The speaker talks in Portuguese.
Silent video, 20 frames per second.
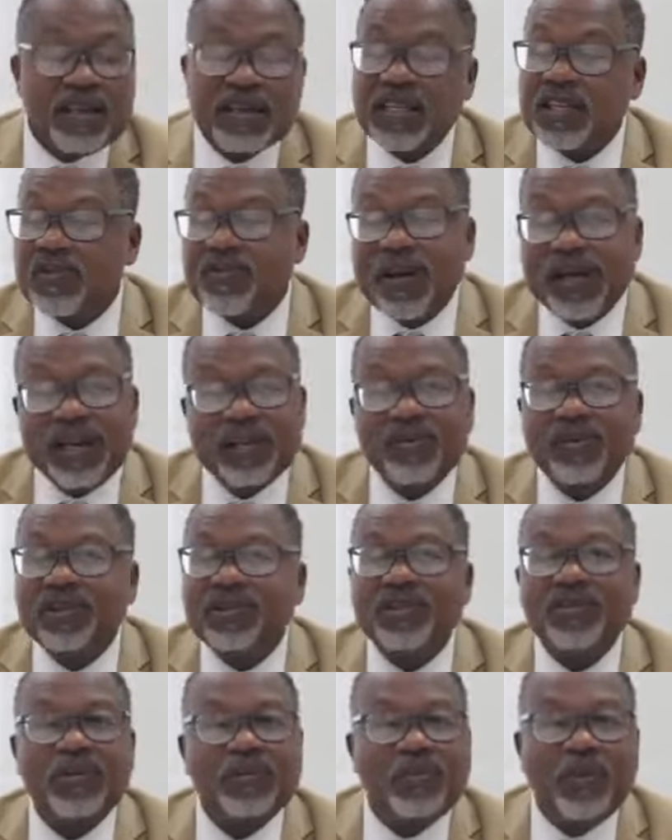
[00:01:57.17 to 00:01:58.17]
Esses
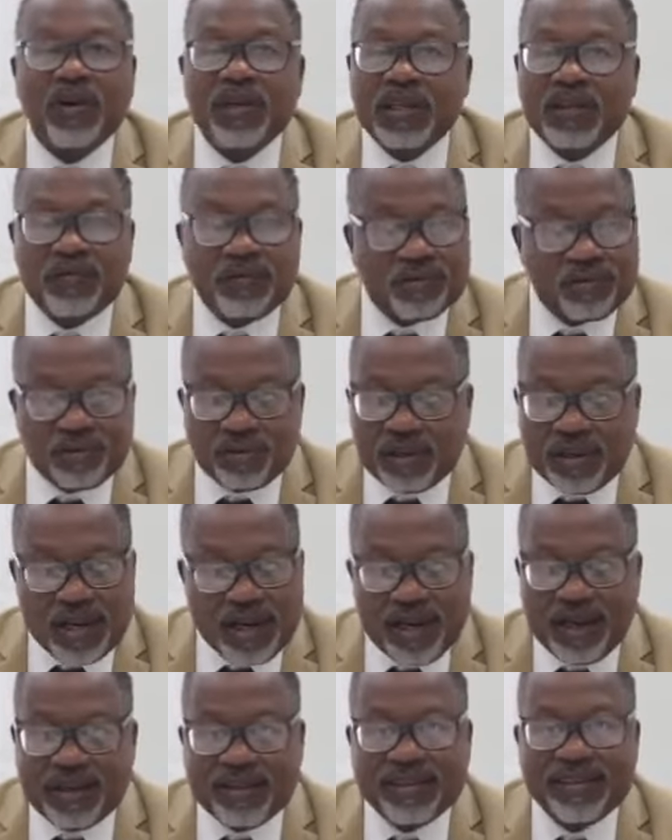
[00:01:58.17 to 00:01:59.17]
paredões não podem
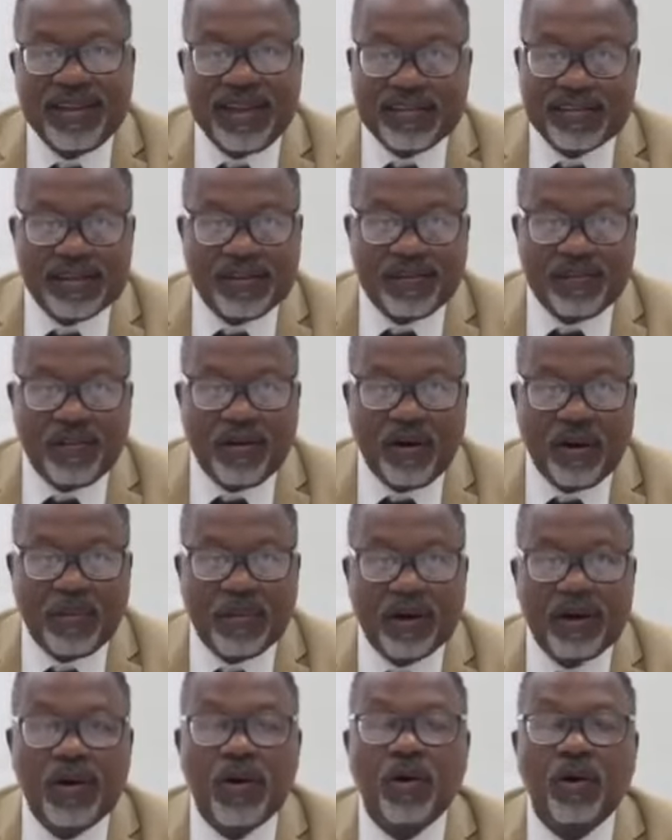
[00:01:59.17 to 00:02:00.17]
funcionar dessa
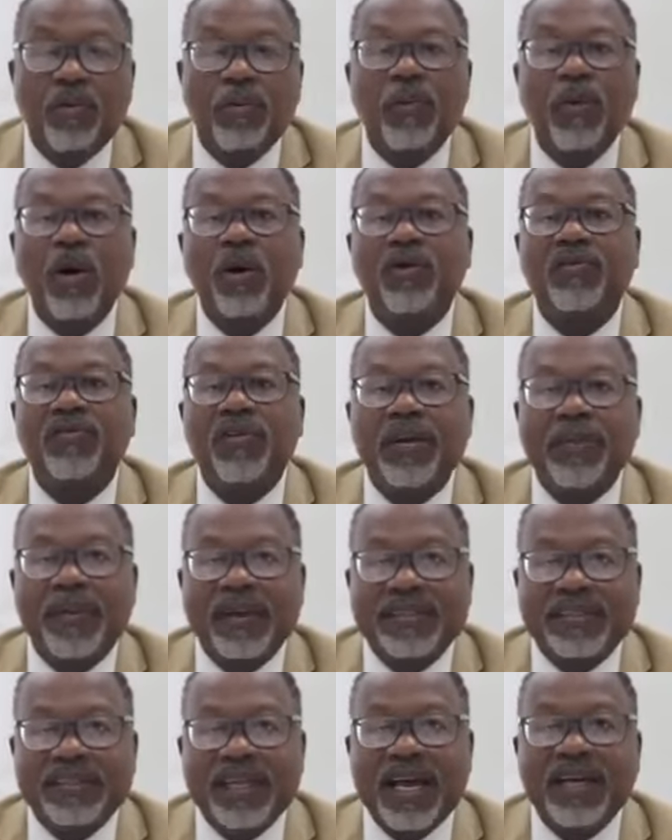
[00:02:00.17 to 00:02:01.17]
forma. O bloco vai
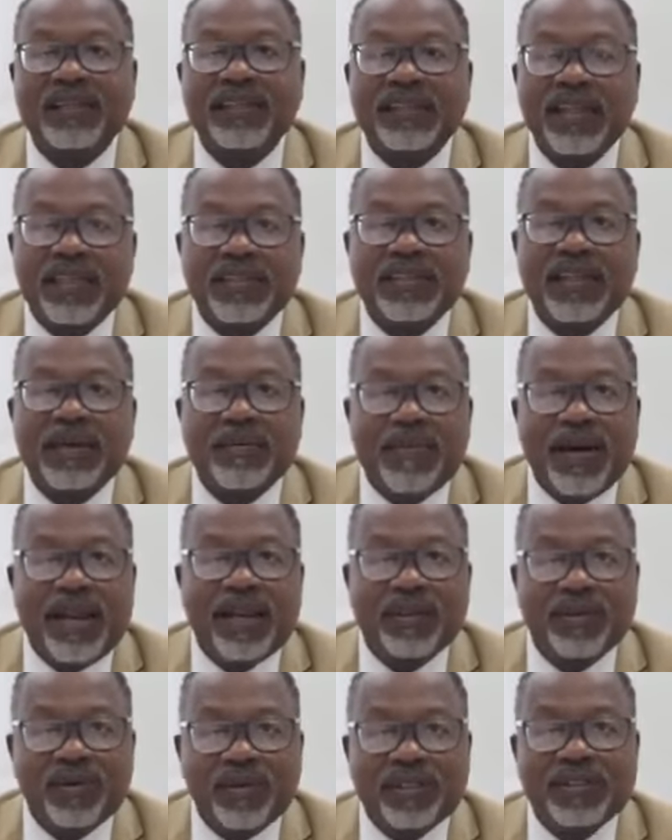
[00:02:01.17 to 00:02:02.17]
passar sem ter
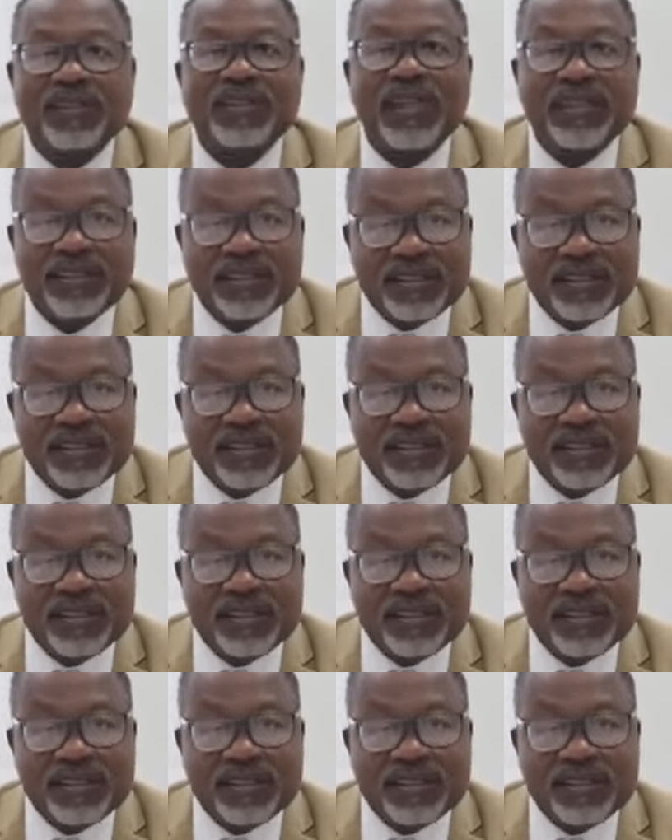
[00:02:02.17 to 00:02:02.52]
paredões nas